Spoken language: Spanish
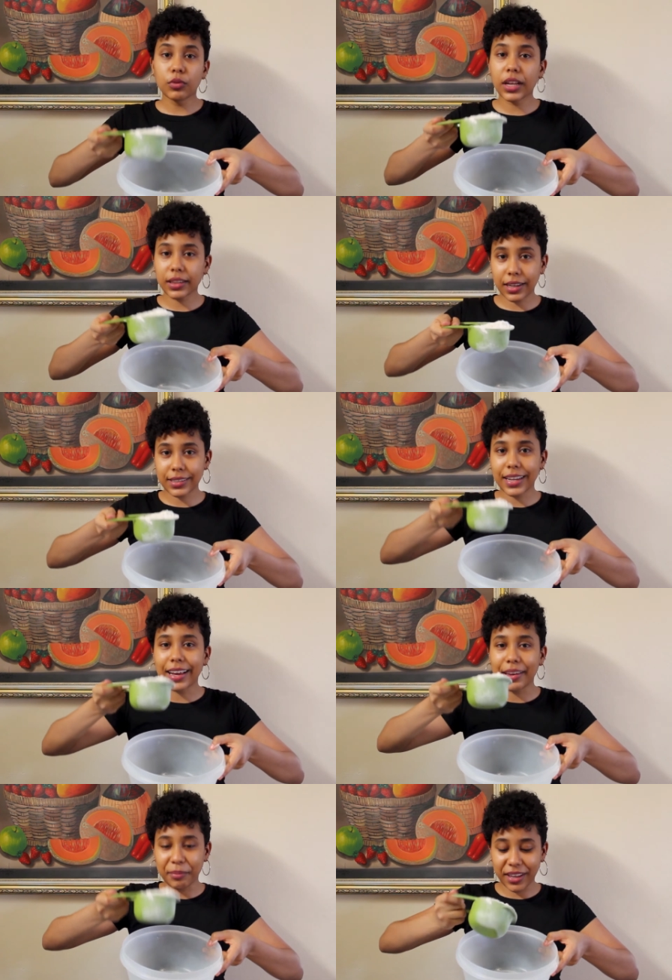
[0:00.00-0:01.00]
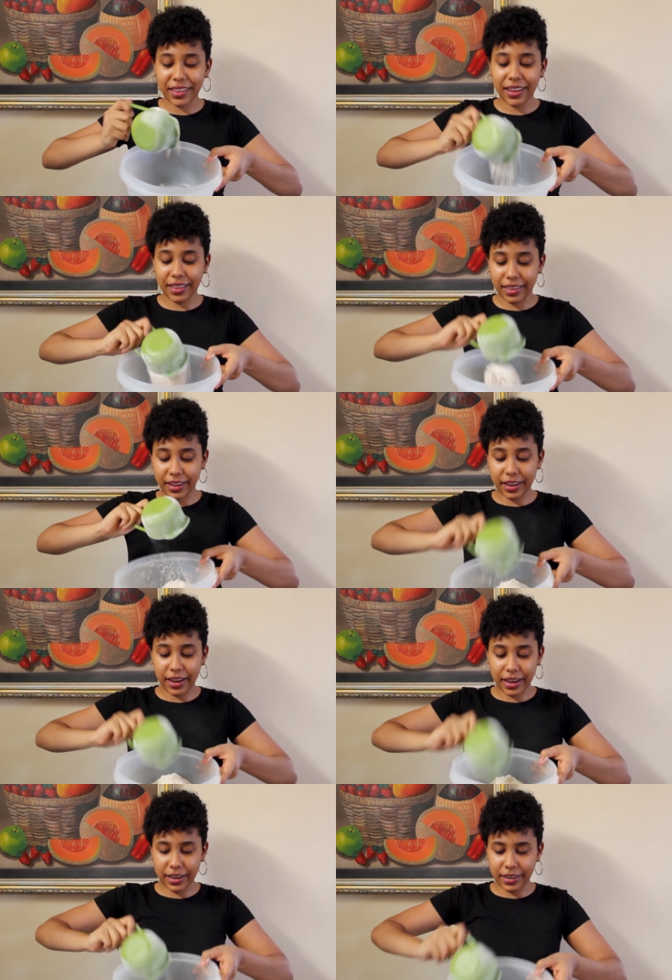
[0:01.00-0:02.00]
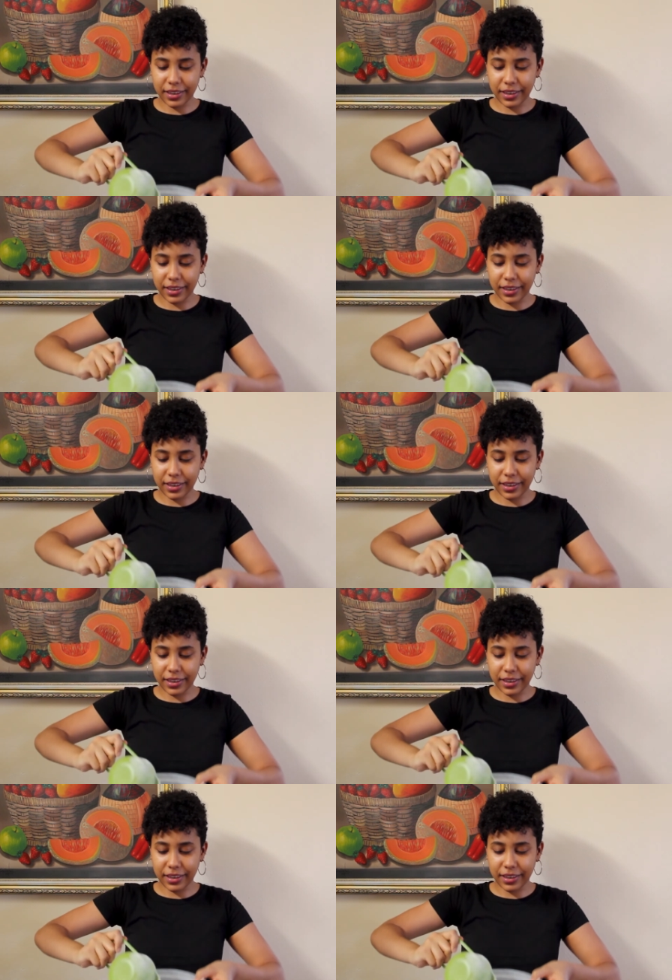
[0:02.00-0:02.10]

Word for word: una taza y media de harina